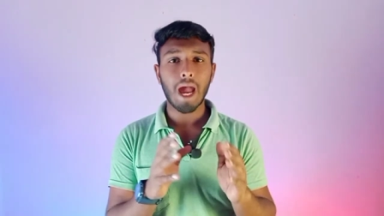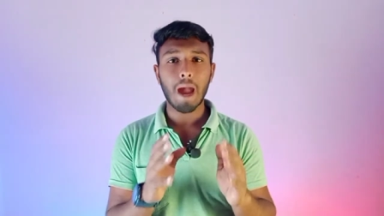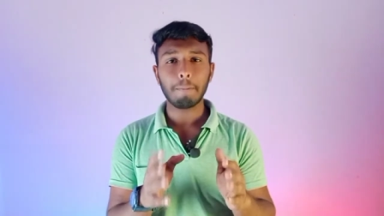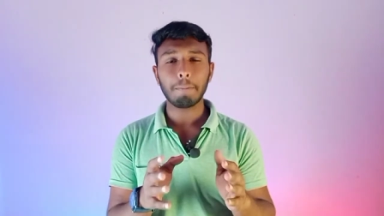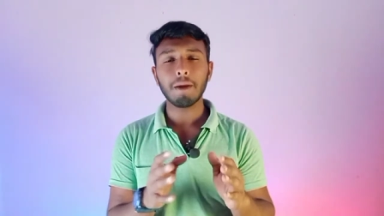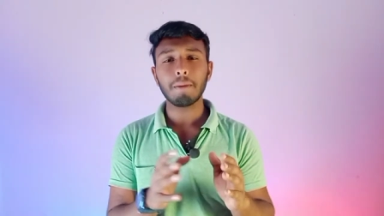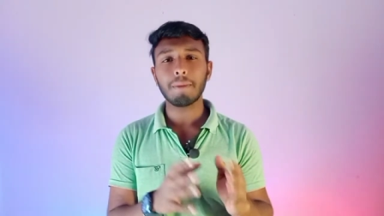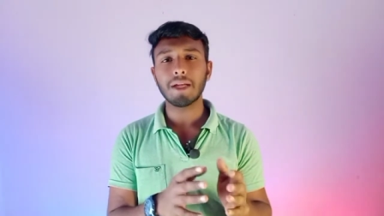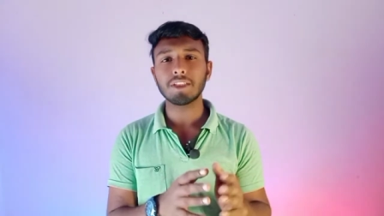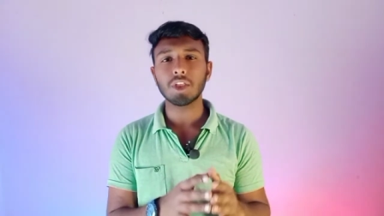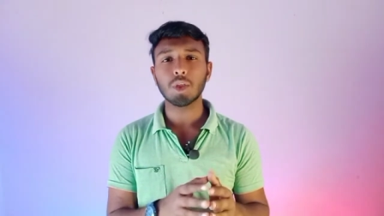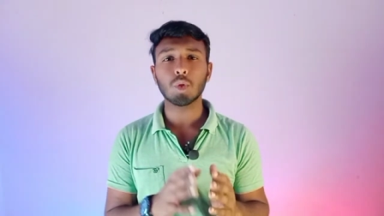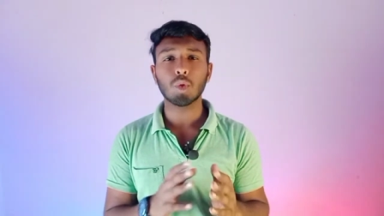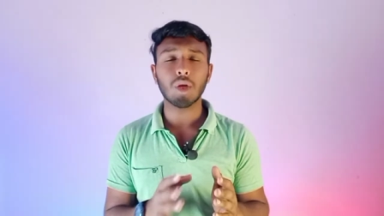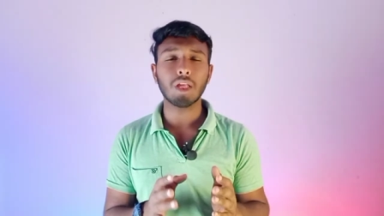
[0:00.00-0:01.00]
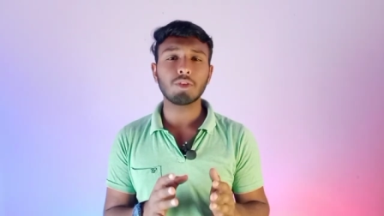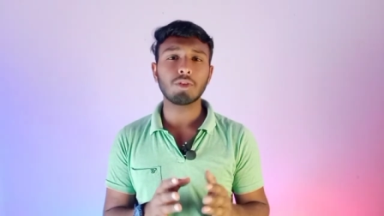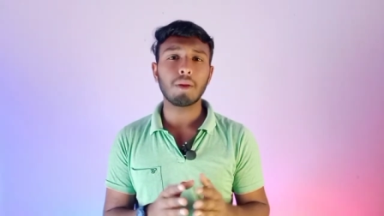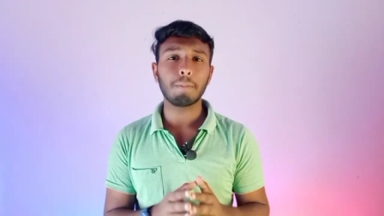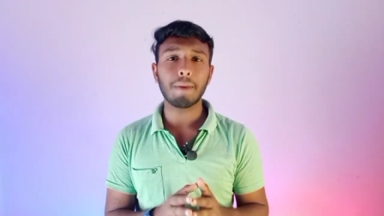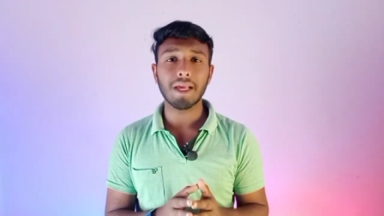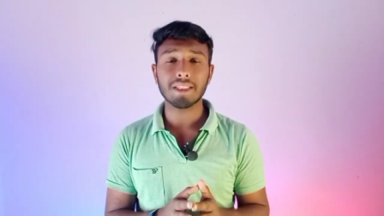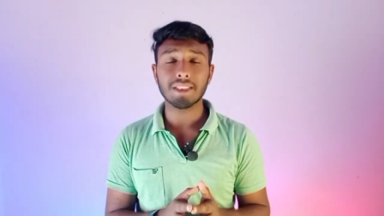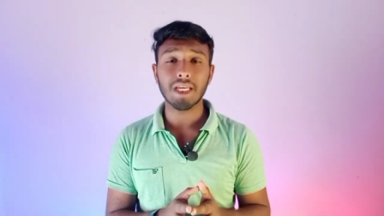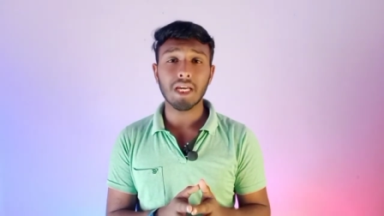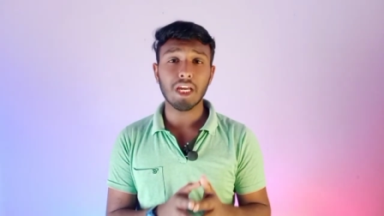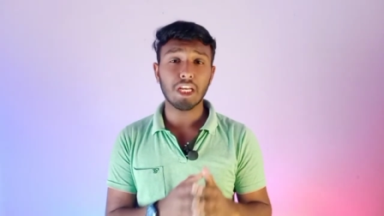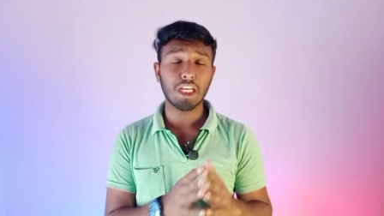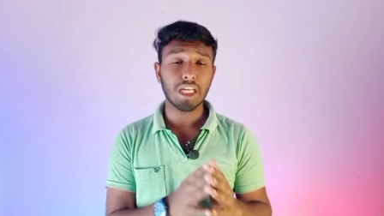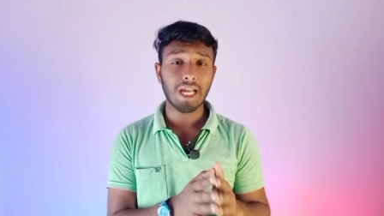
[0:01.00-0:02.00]
आपके बैंक से थोड़ा थोड़ा
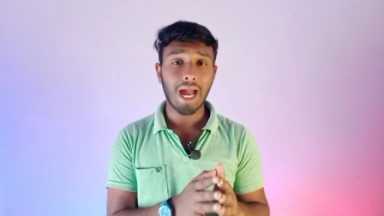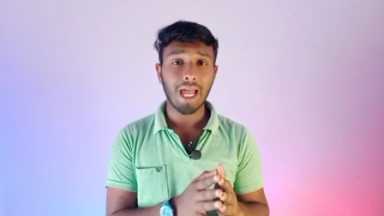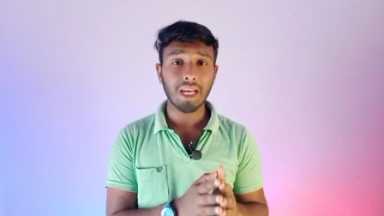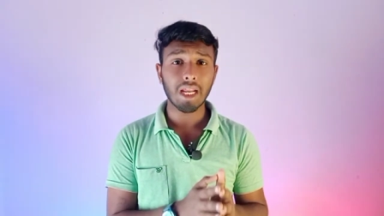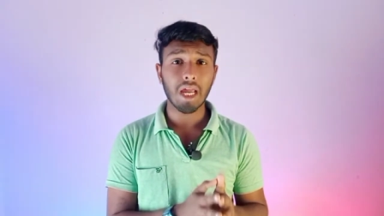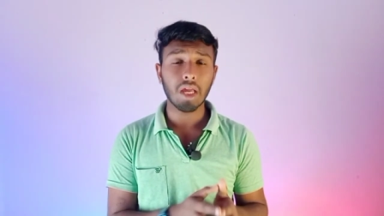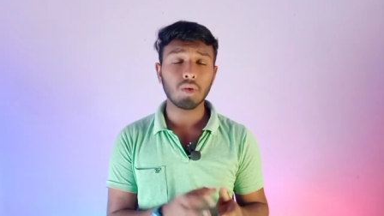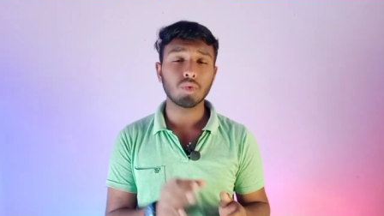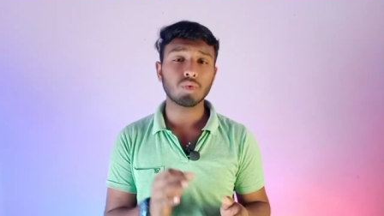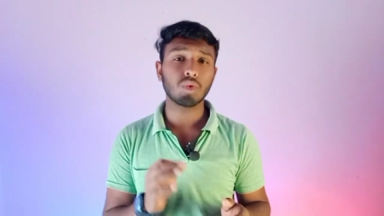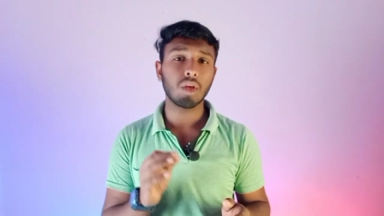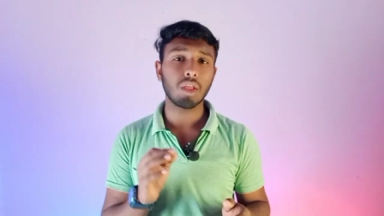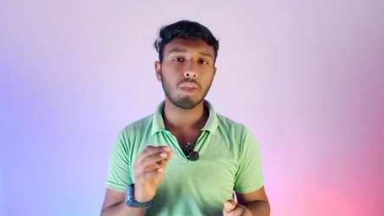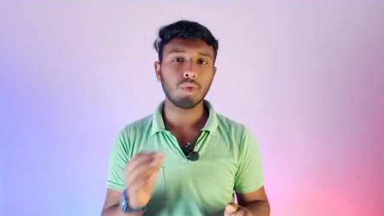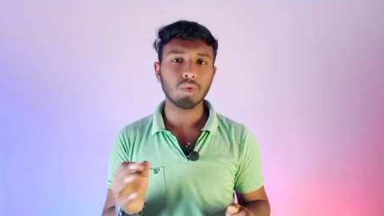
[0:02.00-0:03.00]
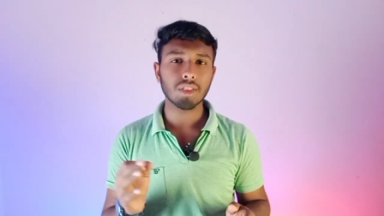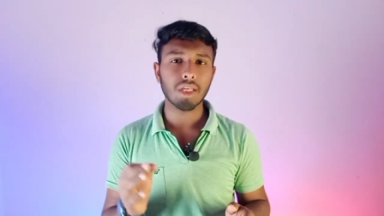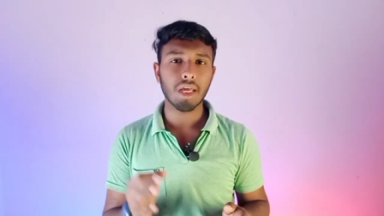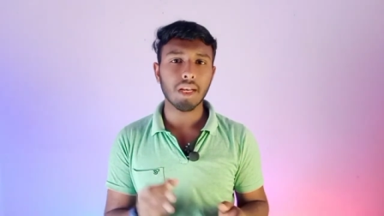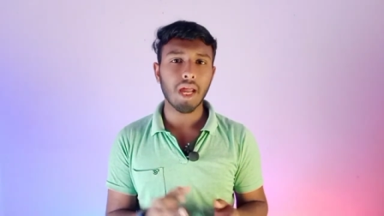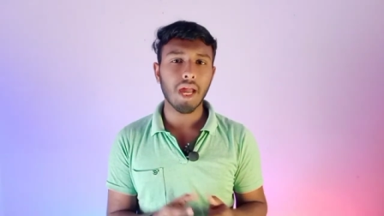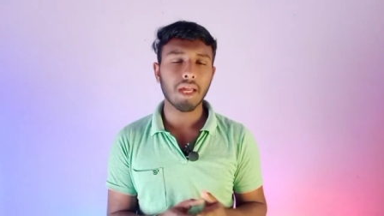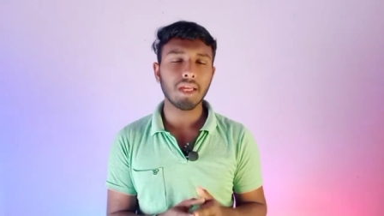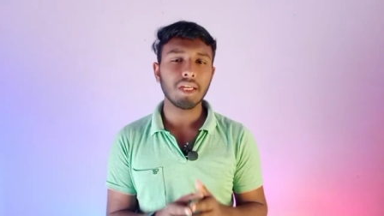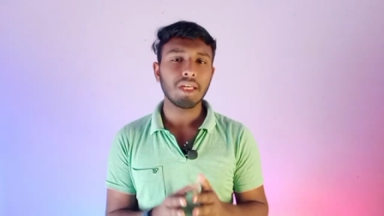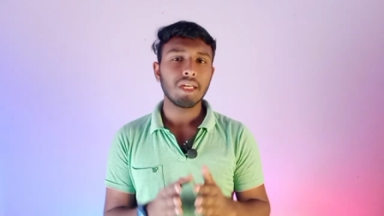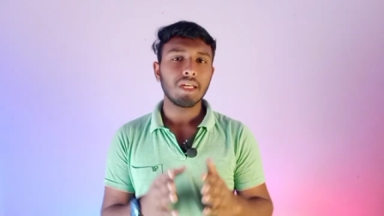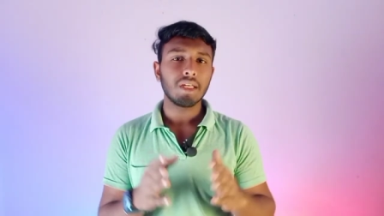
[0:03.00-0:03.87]
पैसा निकाल रहा है उसको यूज़ कर रहा है